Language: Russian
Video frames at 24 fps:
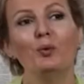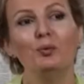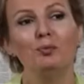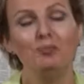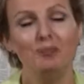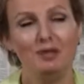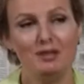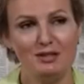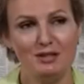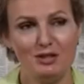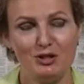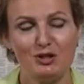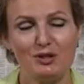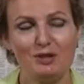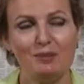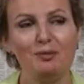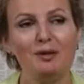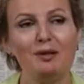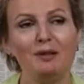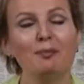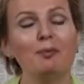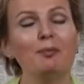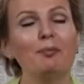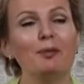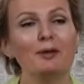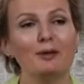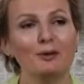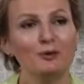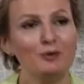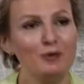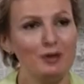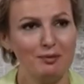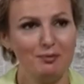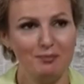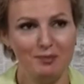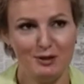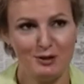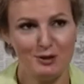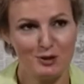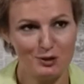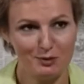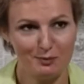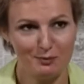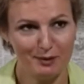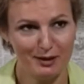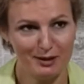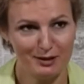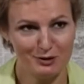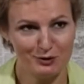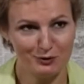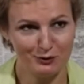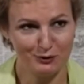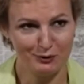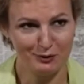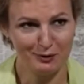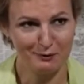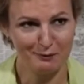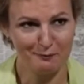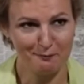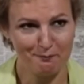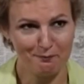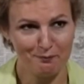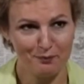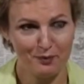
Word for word: о месячном либо полуторамесячном котенке.